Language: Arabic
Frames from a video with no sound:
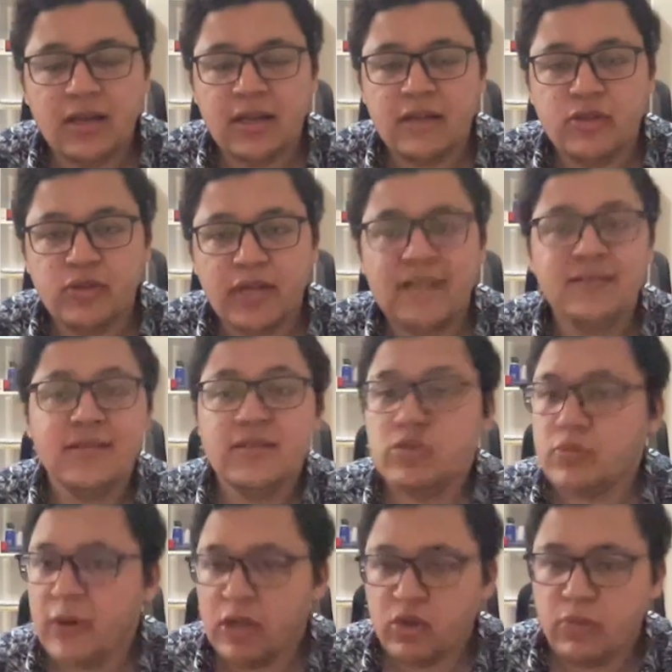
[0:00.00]
ديوال انتنت
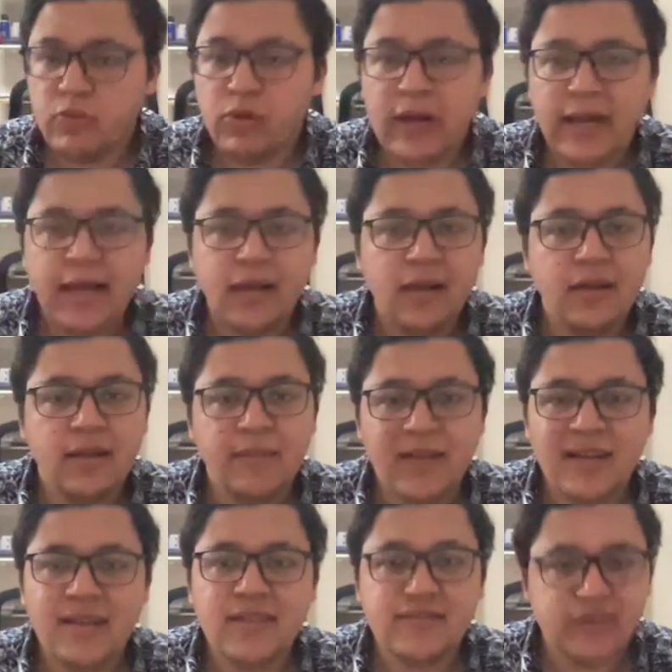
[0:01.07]
وبعضهم بيقول عليها نون
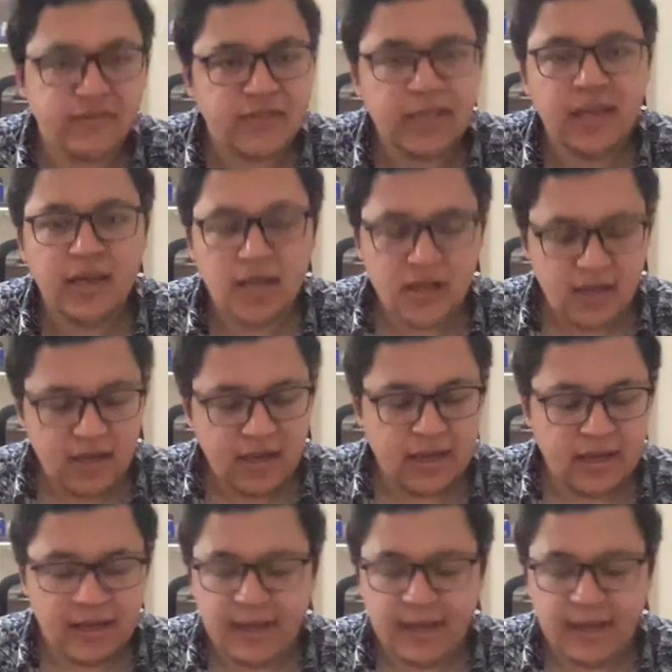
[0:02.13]
ايميجرانت ففي آه،